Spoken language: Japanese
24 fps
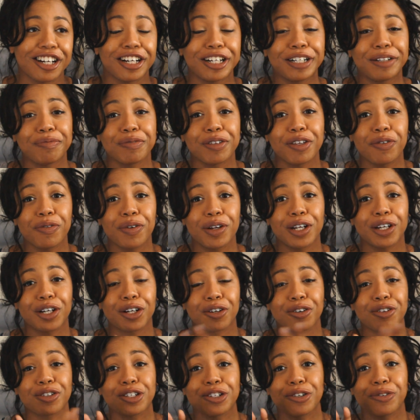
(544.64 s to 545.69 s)
um, You want to
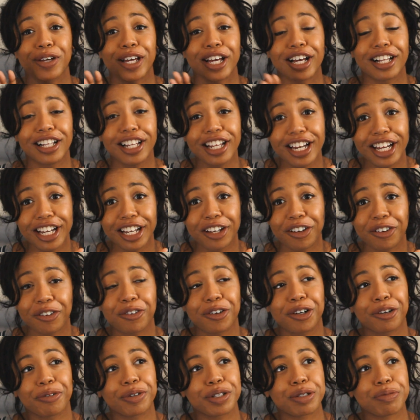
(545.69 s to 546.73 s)
go to a clinic
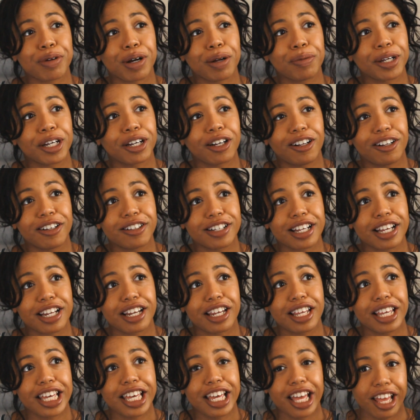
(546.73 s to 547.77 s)
or what's probably called
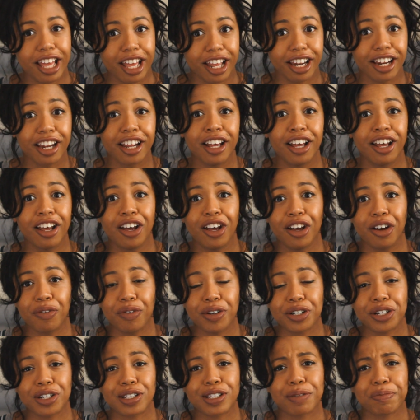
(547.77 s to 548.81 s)
an EAN
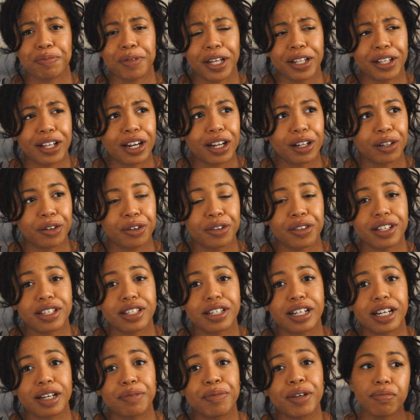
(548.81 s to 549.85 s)
which is something that I learned
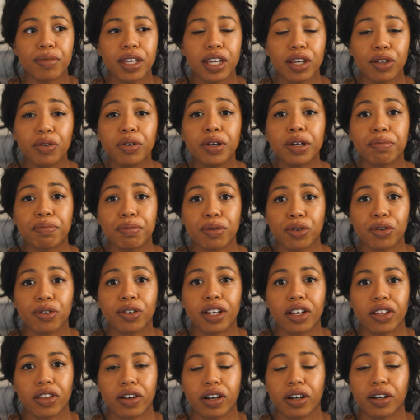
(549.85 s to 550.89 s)
this time ひどい
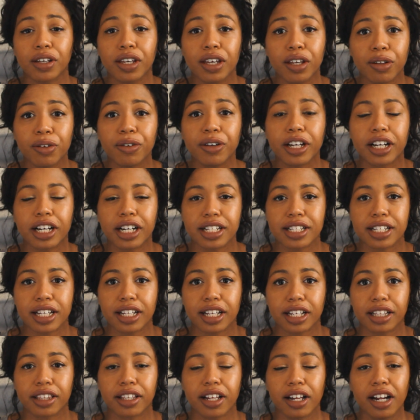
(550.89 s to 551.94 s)
病気とかひどい風
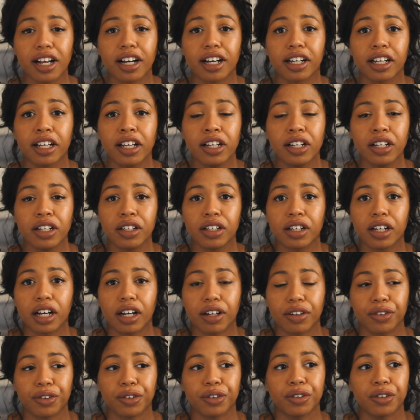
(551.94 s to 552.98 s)
邪だったら
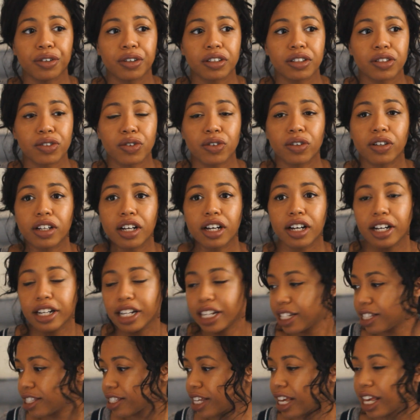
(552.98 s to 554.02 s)
あのそのかか
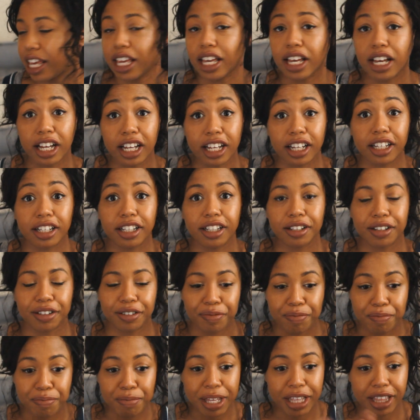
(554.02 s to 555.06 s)
りつけ医が
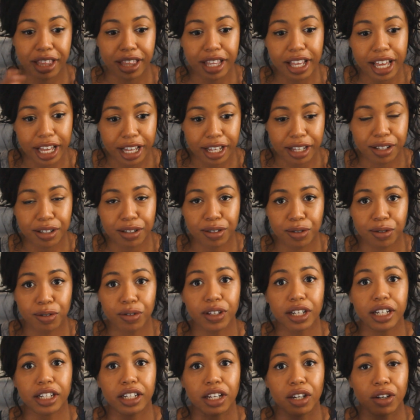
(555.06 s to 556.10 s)
見て
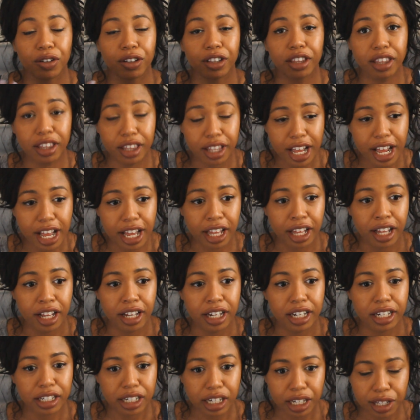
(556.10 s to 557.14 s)
相談になって
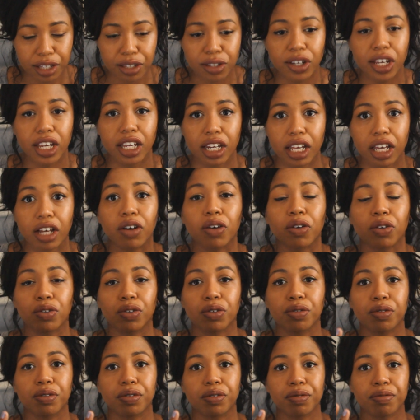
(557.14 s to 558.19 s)
じゃあ次にこ
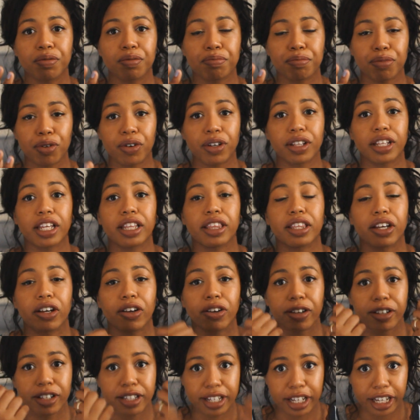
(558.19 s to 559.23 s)
の病院に行って
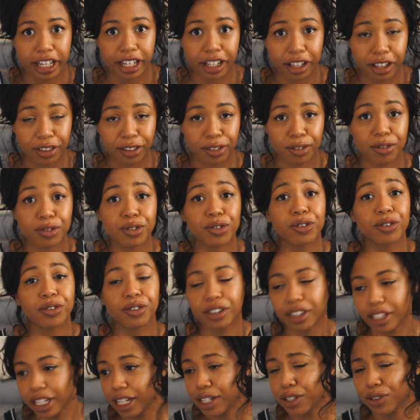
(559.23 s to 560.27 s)
くださいと招
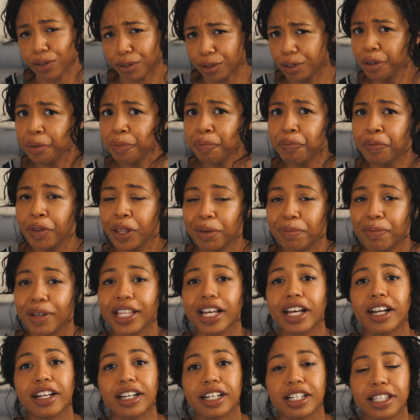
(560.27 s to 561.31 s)
待状み
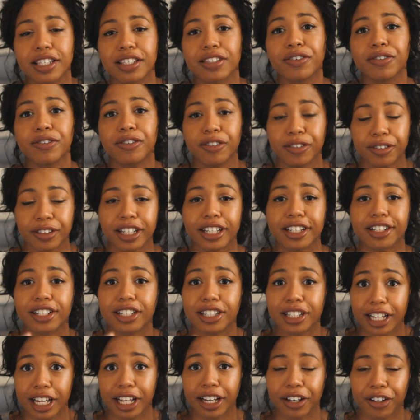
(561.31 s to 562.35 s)
たいなやつを出
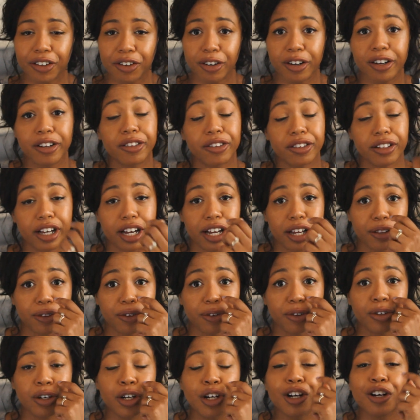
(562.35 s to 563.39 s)
してくれるんだけ
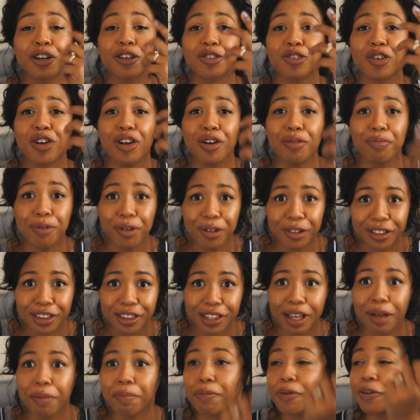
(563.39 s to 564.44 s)
どそれを持っ
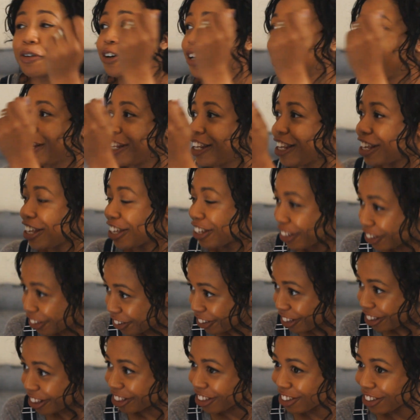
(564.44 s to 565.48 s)
て病院に行
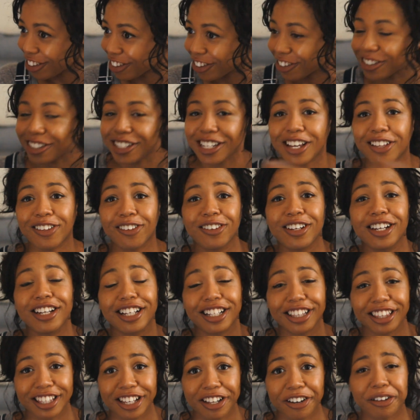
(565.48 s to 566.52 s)
くっていう制度に
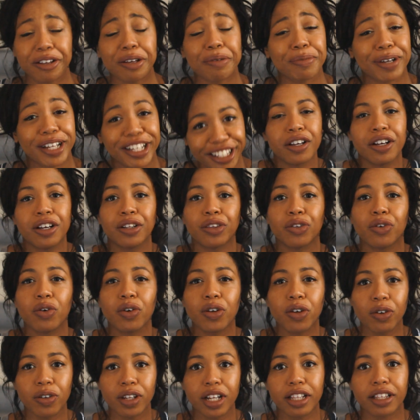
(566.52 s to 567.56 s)
なってる今
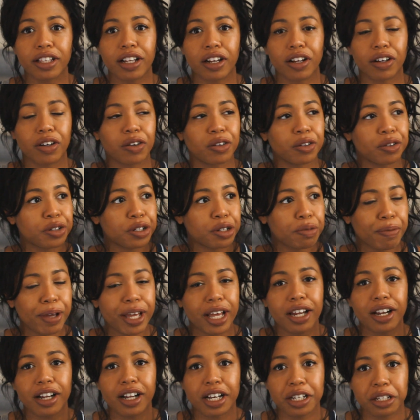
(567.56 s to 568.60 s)
東京だったらこの
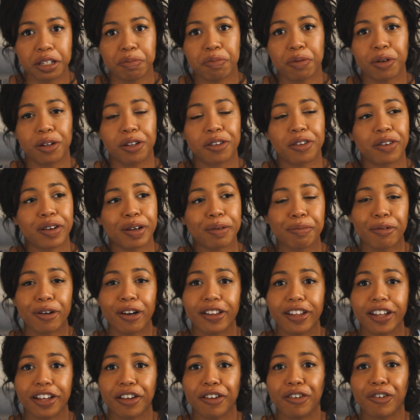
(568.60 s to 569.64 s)
Japan Hospital っていう
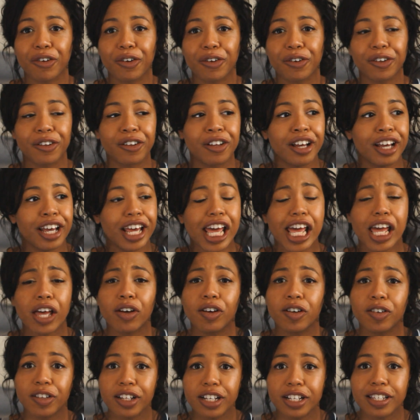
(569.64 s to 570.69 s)
アプリでいろいろ
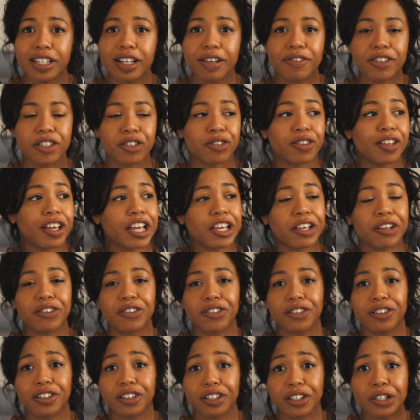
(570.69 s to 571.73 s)
英語でサービスを提供